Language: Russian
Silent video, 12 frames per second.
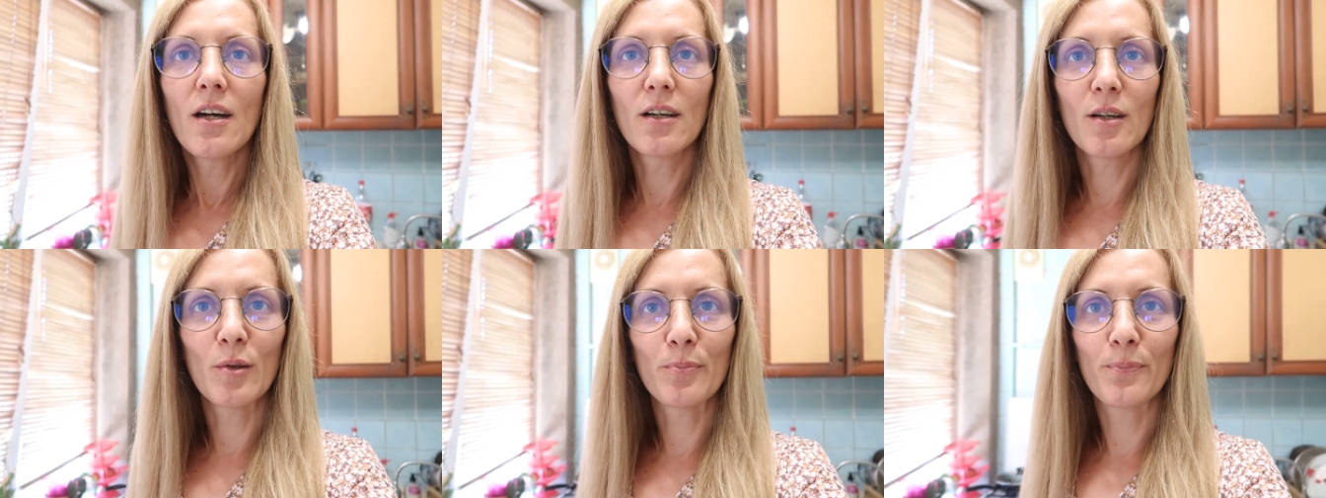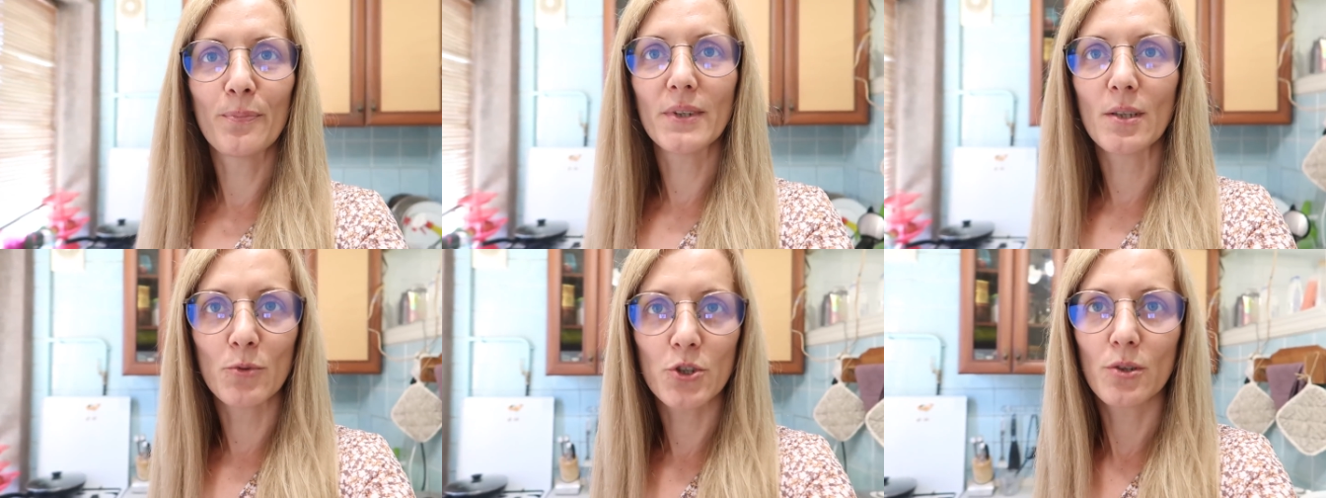э,
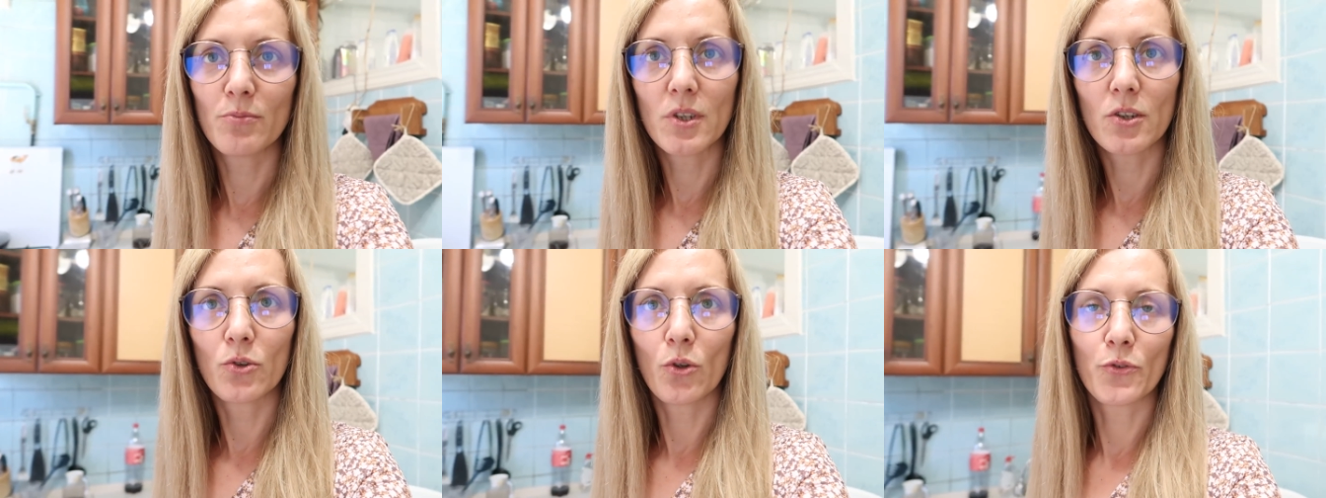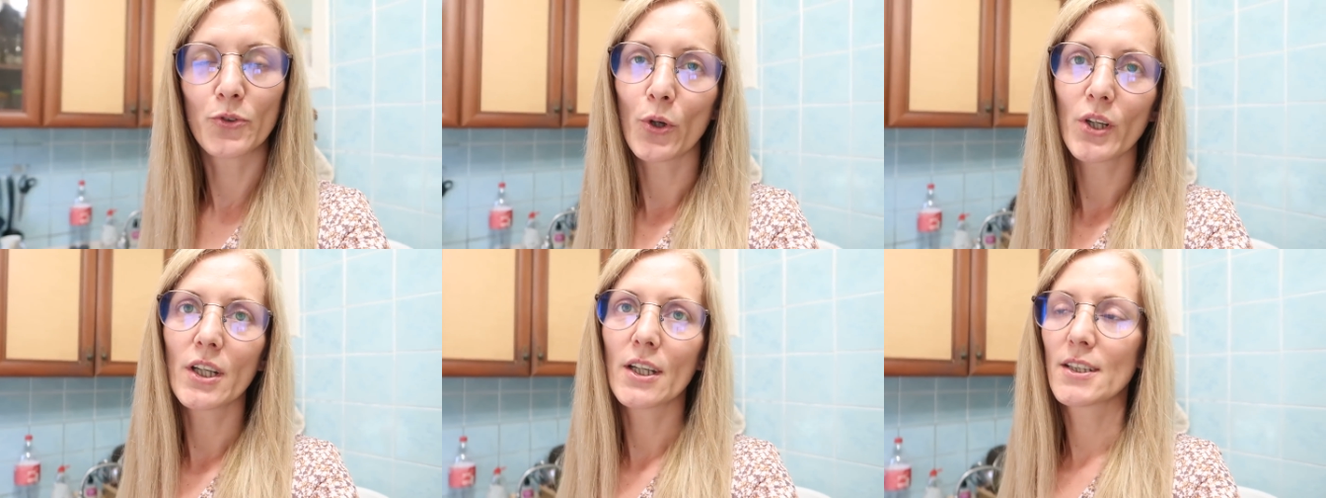потому что мне до
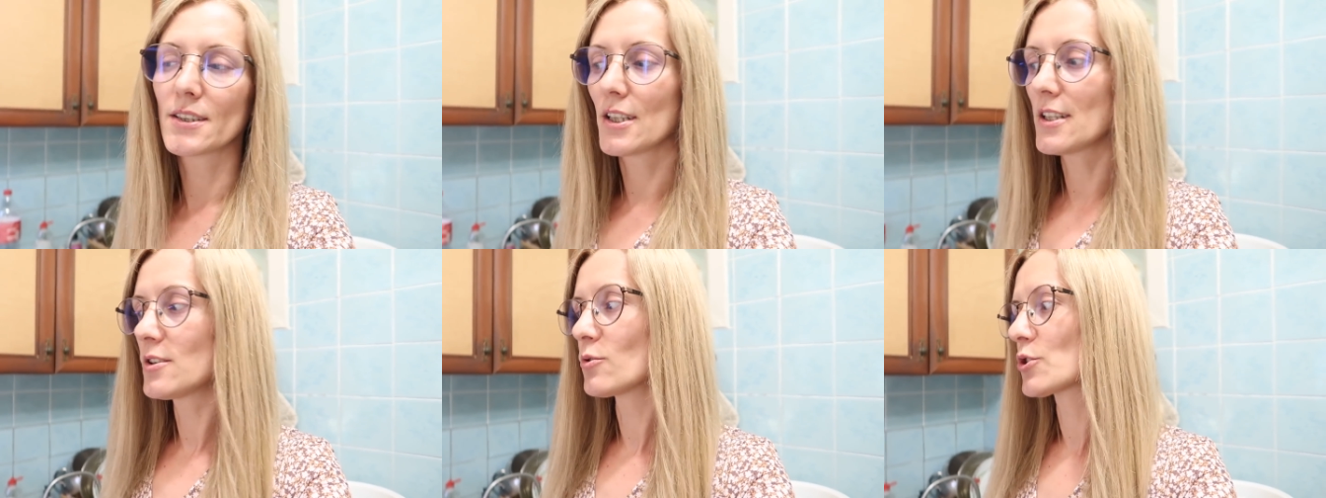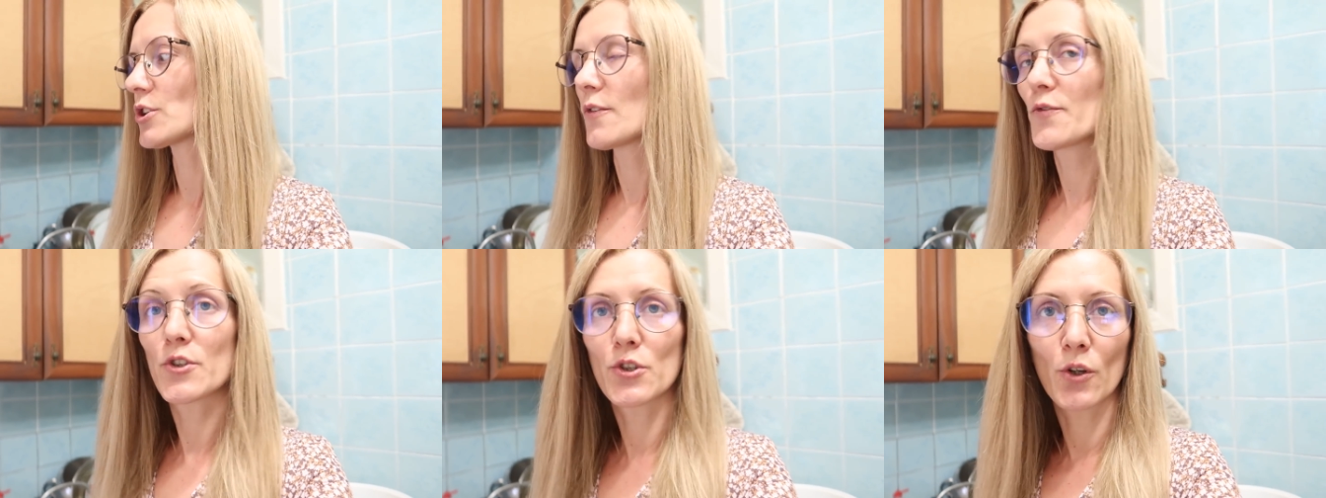вторника здесь
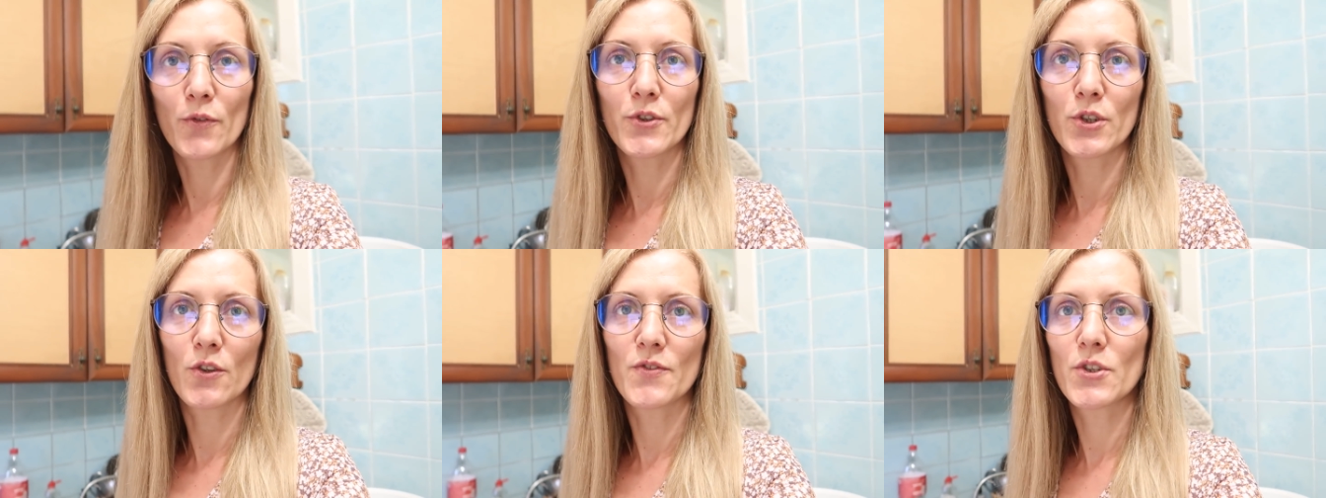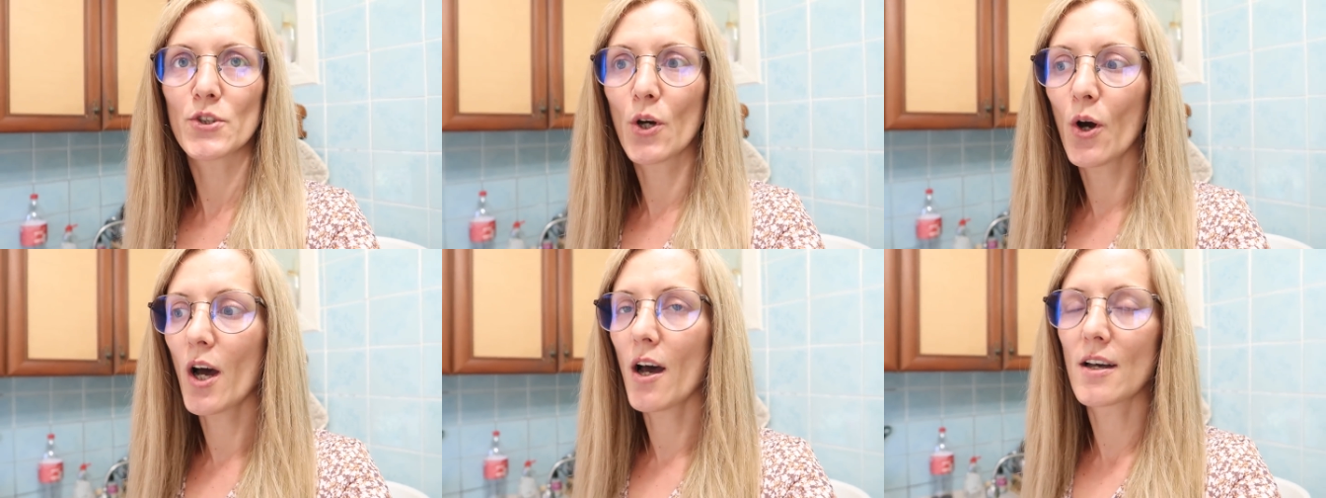нужно
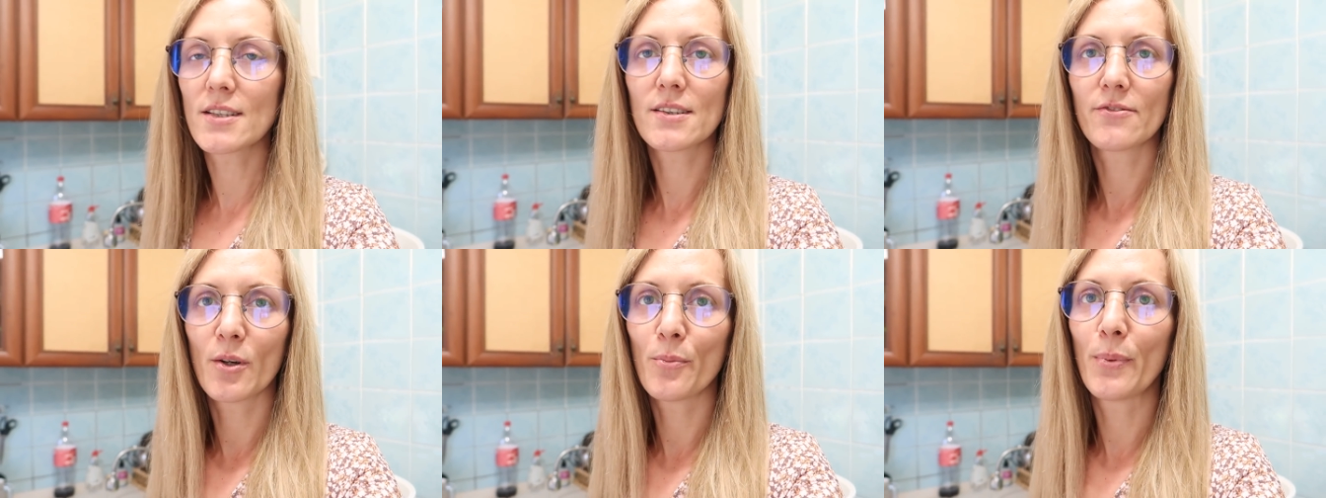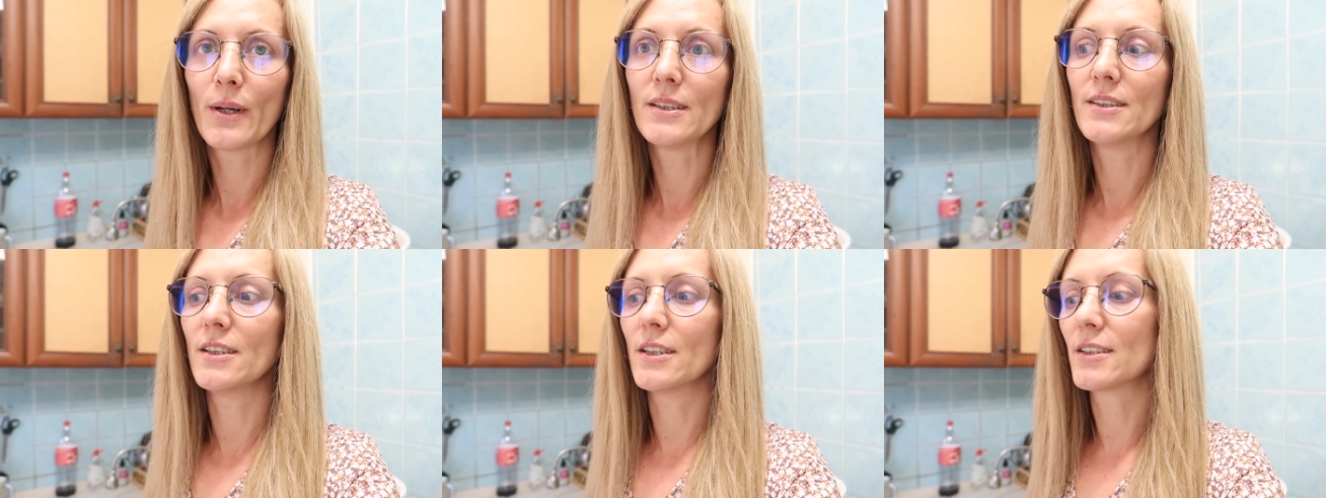все-все-все
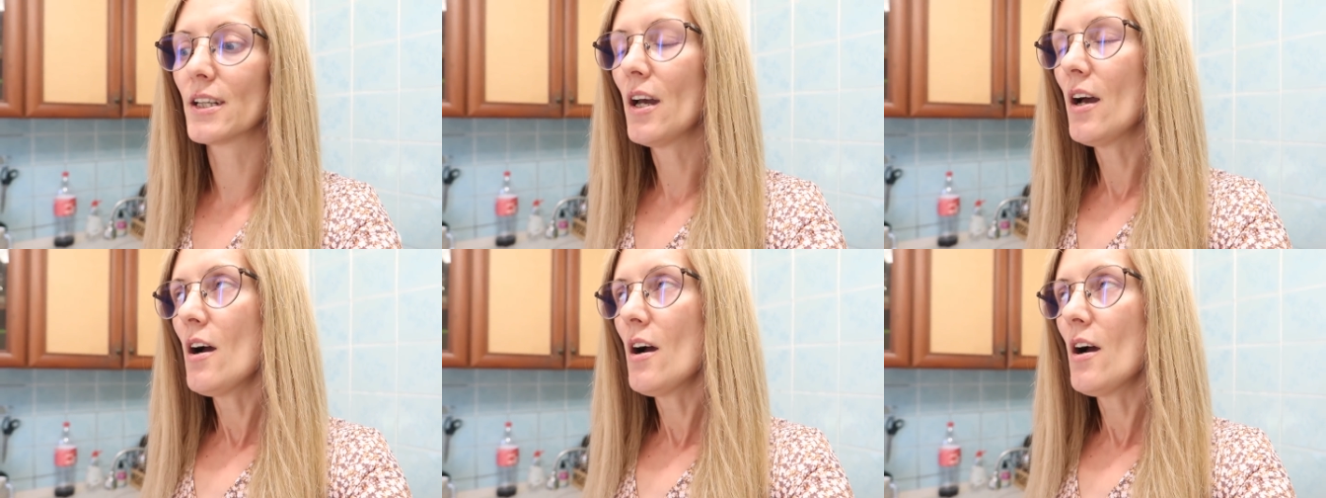освободить.